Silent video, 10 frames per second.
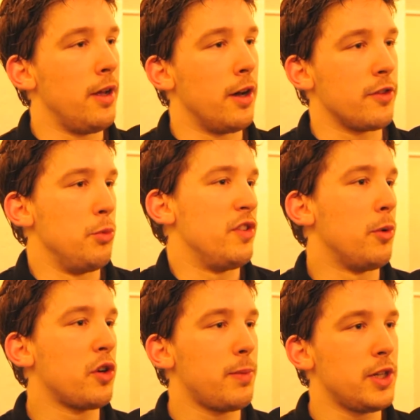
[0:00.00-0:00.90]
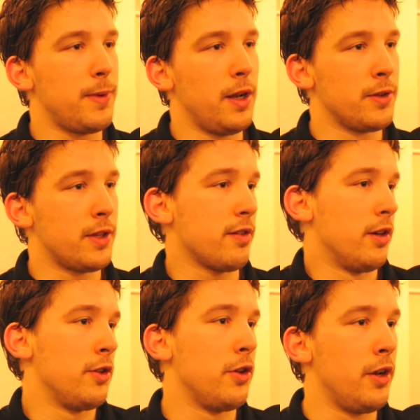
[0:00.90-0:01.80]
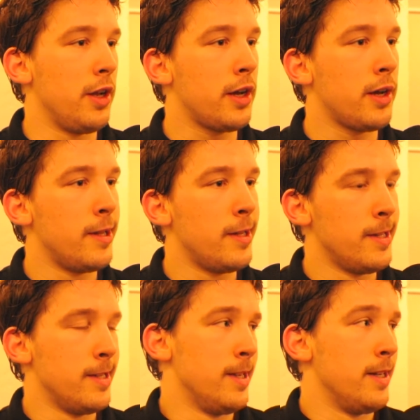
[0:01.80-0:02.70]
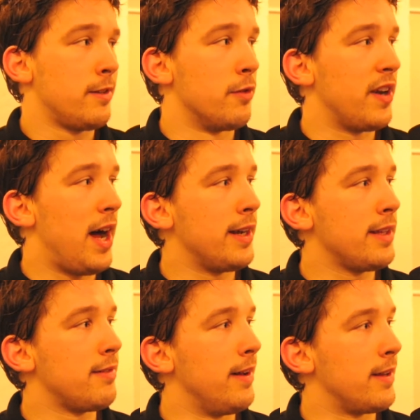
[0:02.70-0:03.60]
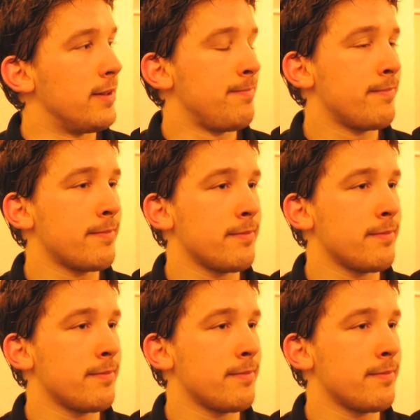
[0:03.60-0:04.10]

äh, also müssen Boxplay spielen und das kann natürlich zum Verhängnis werden